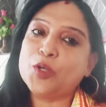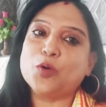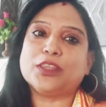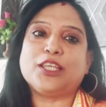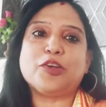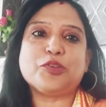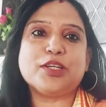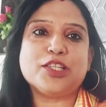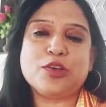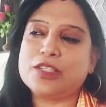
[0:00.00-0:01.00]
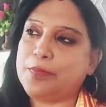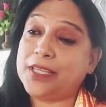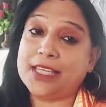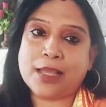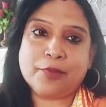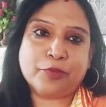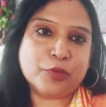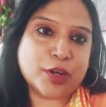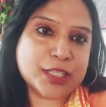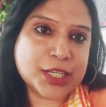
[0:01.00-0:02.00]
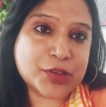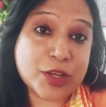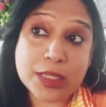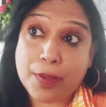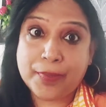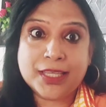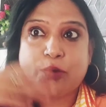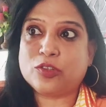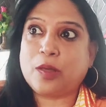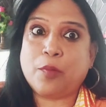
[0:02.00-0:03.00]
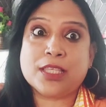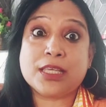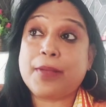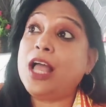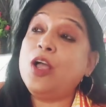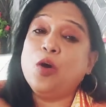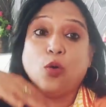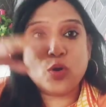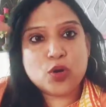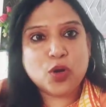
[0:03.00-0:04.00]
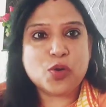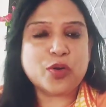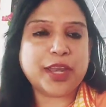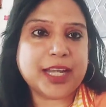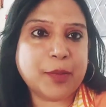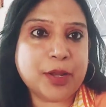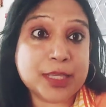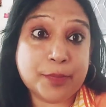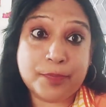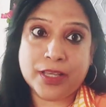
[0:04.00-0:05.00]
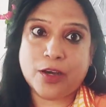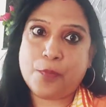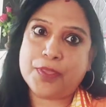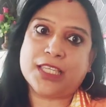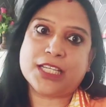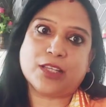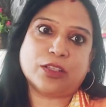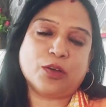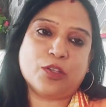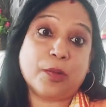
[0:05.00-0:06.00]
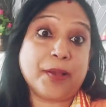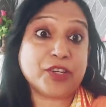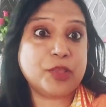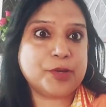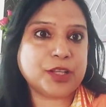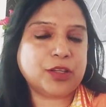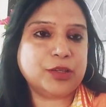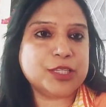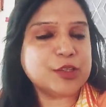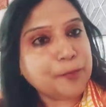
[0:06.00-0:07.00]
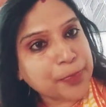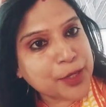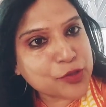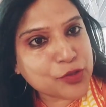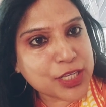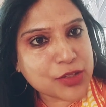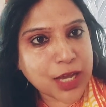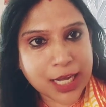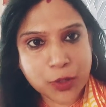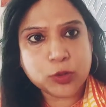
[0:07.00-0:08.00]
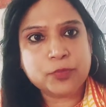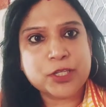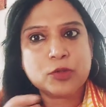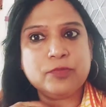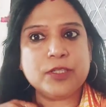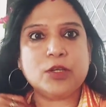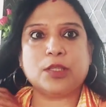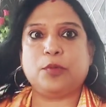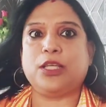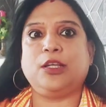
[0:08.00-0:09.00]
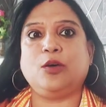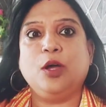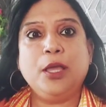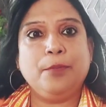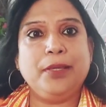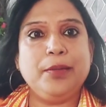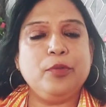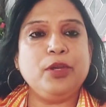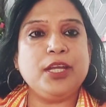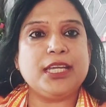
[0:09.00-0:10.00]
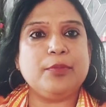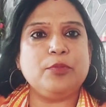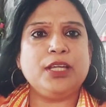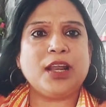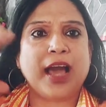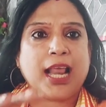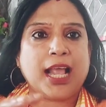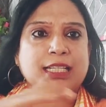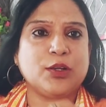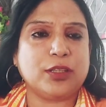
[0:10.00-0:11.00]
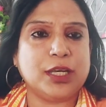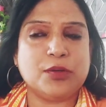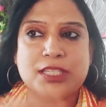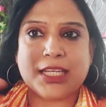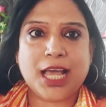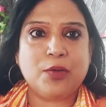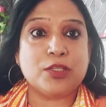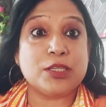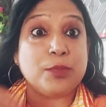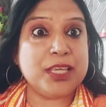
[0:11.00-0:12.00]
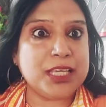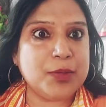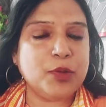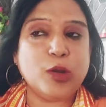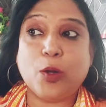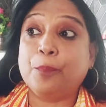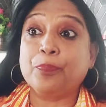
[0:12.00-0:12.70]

কোথাও শুনেছো যে পিঙ্কিকে আমি ফোন করে জিজ্ঞেস করেছি বা পিঙ্কি কোথাও বলেছে বা অন্য কোনো ক্রিয়েটার বলেছে অর্পিতাদির সাথে কথা হয়েছিল প্যাশনদীপের সাথে কথা হয়েছিল শুনেছো কালকে তো বিট্টু ভিডিওতে বলে দিল টি মনি আর কার কার সাথে কথা হচ্ছে না হচ্ছে পিঙ্কি বলল